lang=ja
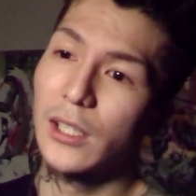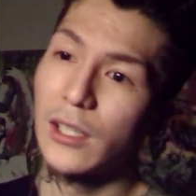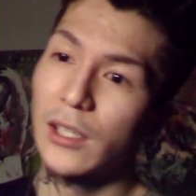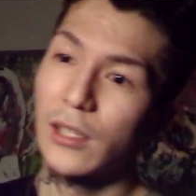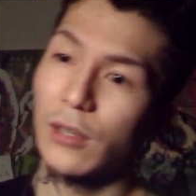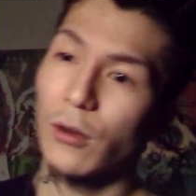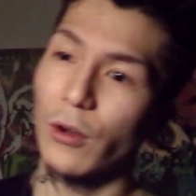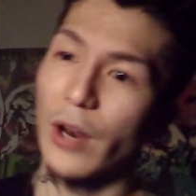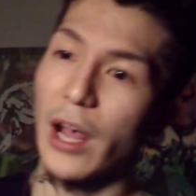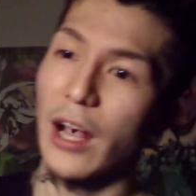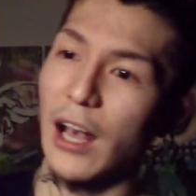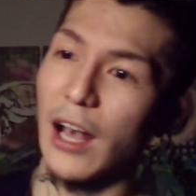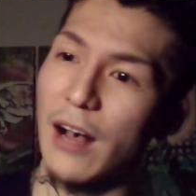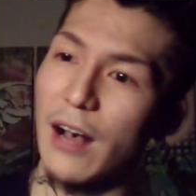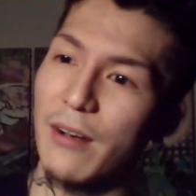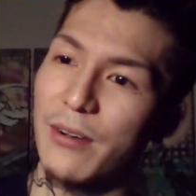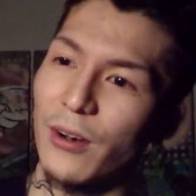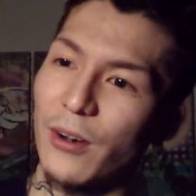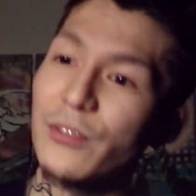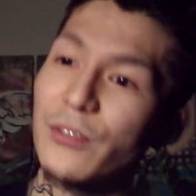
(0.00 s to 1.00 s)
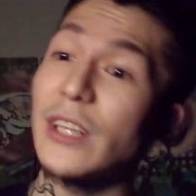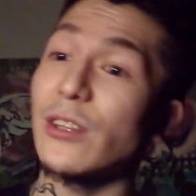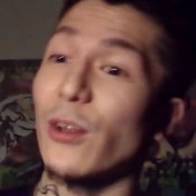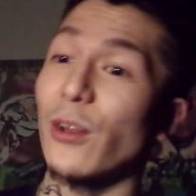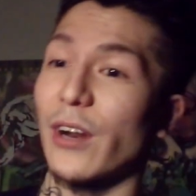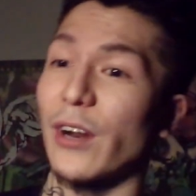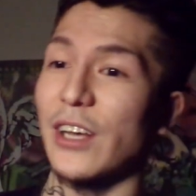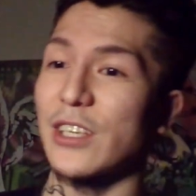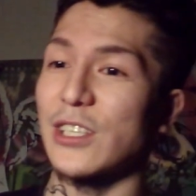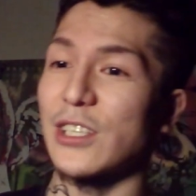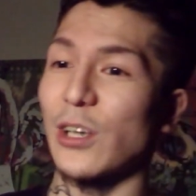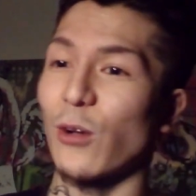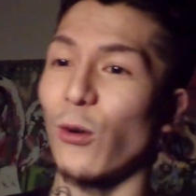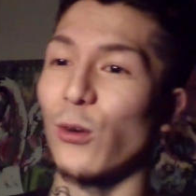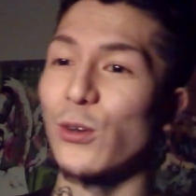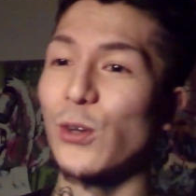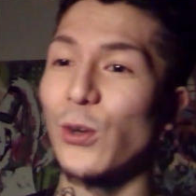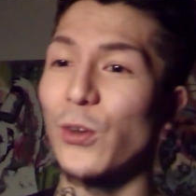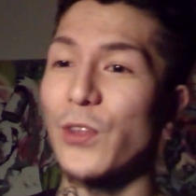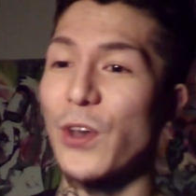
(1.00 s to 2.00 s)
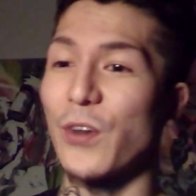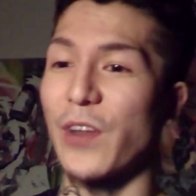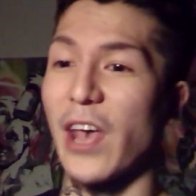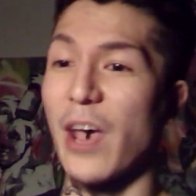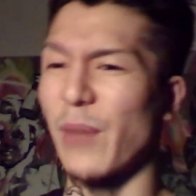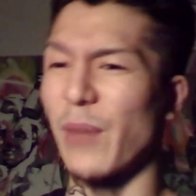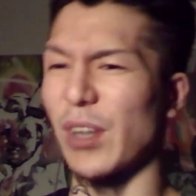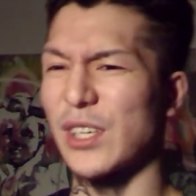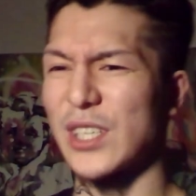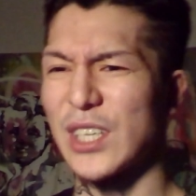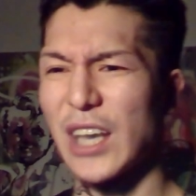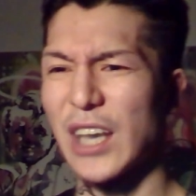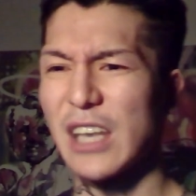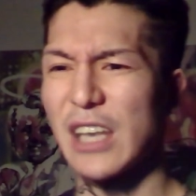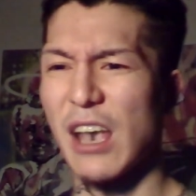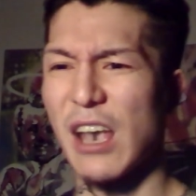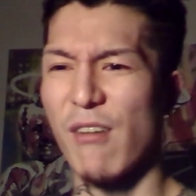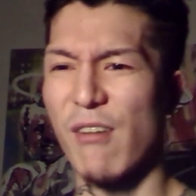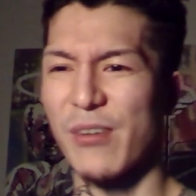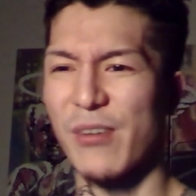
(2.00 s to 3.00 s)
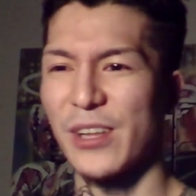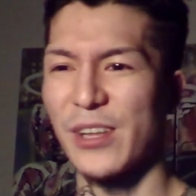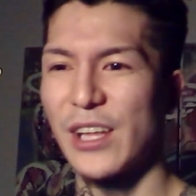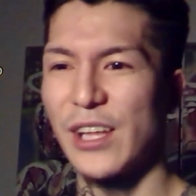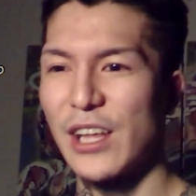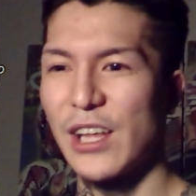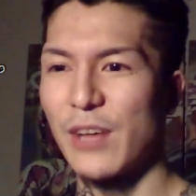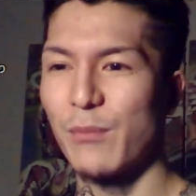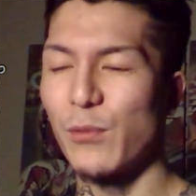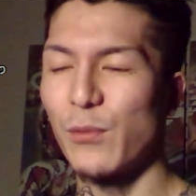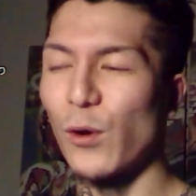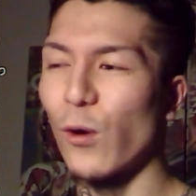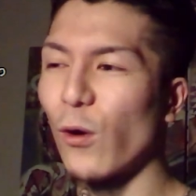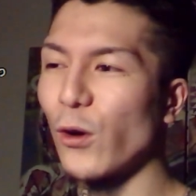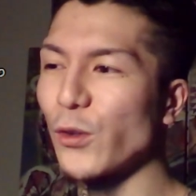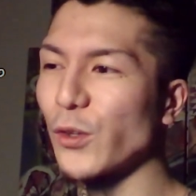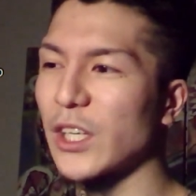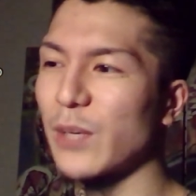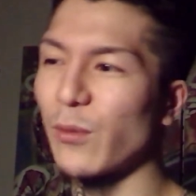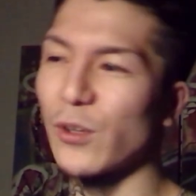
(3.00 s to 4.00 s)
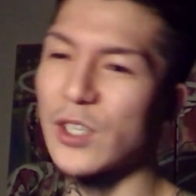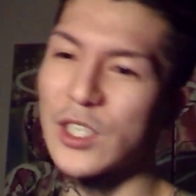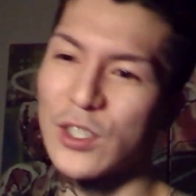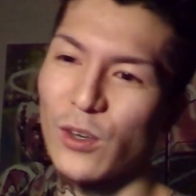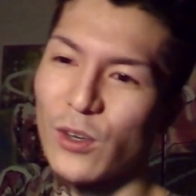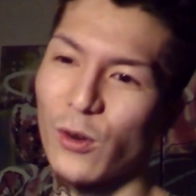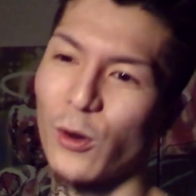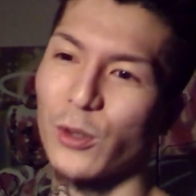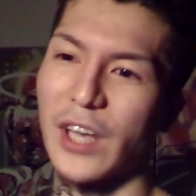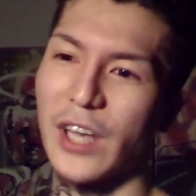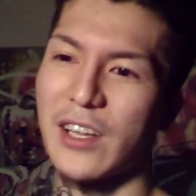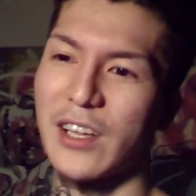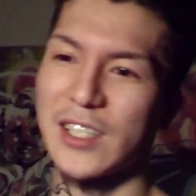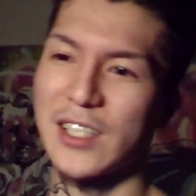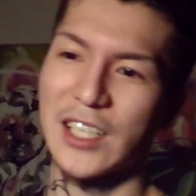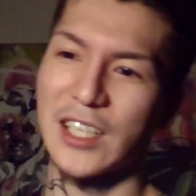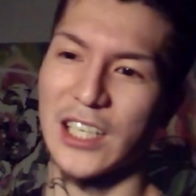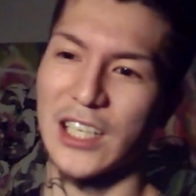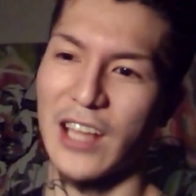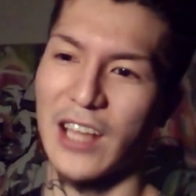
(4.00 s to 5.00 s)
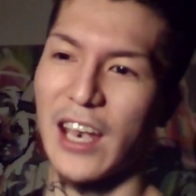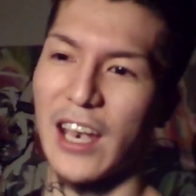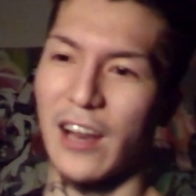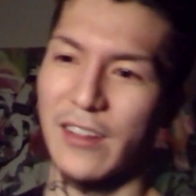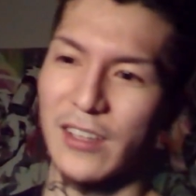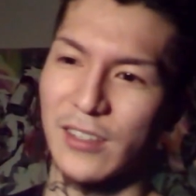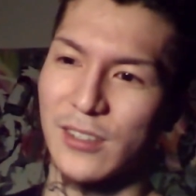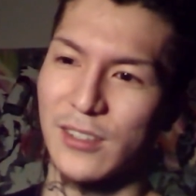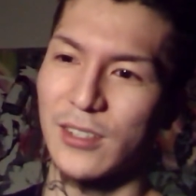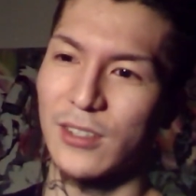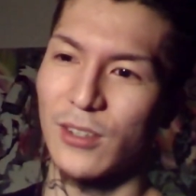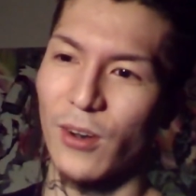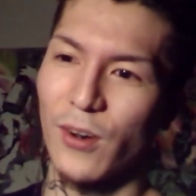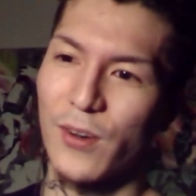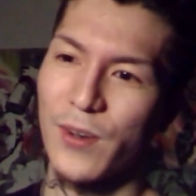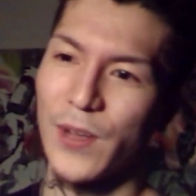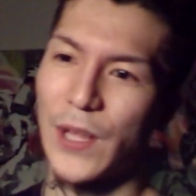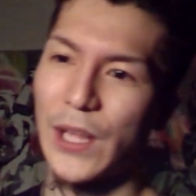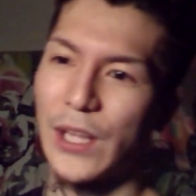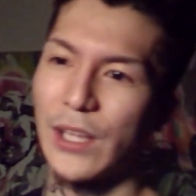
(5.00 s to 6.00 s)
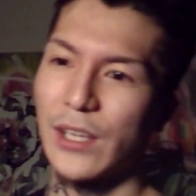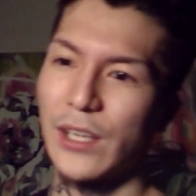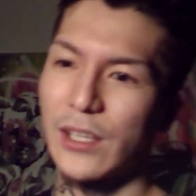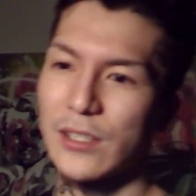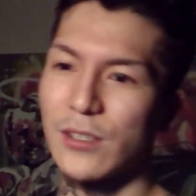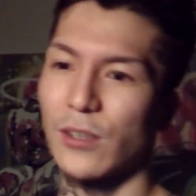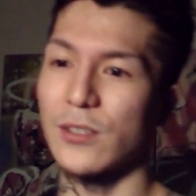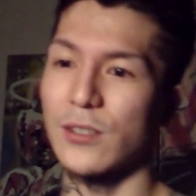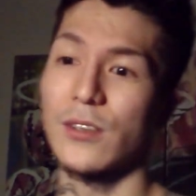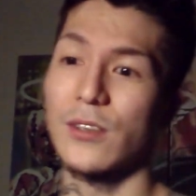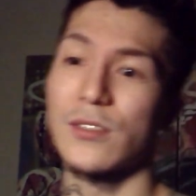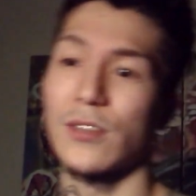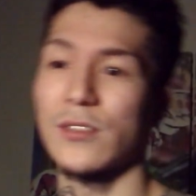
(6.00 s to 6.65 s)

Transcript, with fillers: こうなんか、女との話って国語だよね。え、間違いないわ。向こうの気持ちを答えなさいしかないからな、ずっと。そうそうそう